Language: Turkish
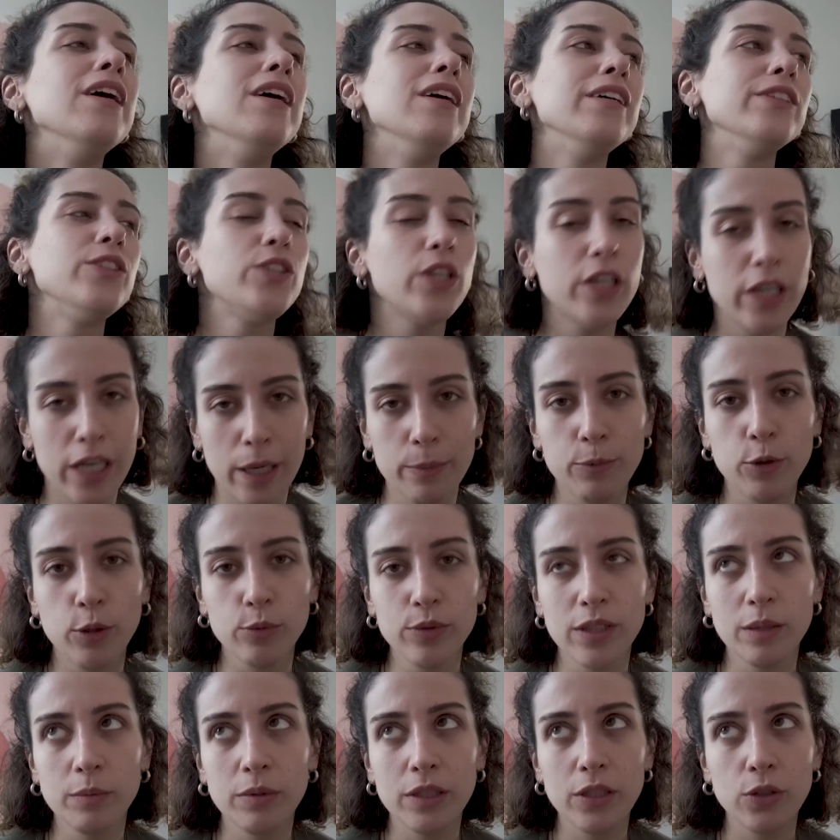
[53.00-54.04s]
Ee, şaka
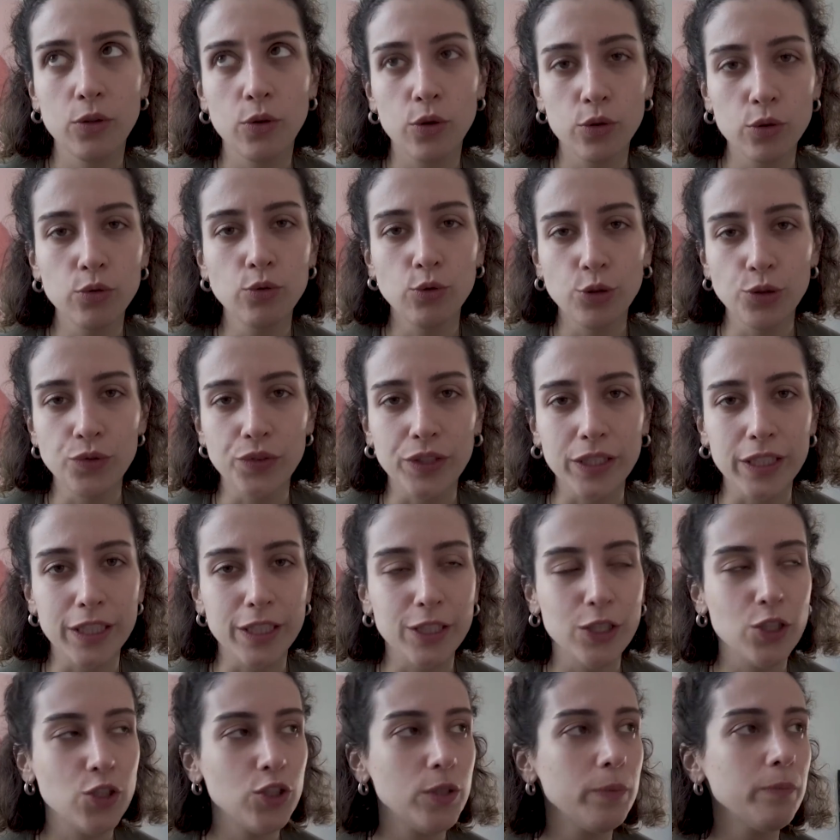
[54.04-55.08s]
yapıyorum tabii ki dördüncüyü falan
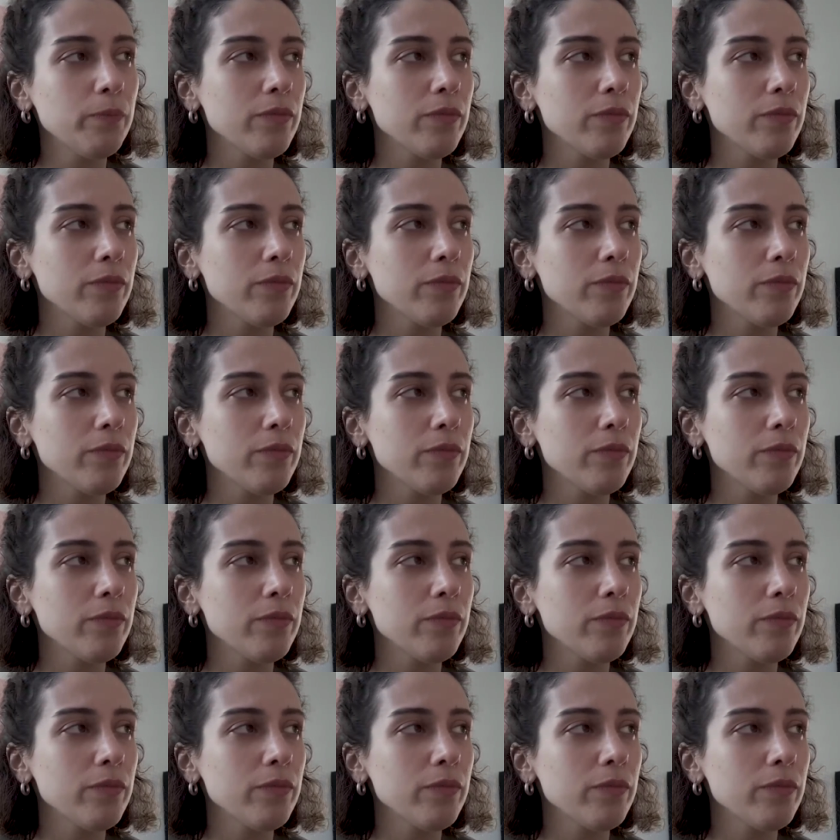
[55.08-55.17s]
içtim.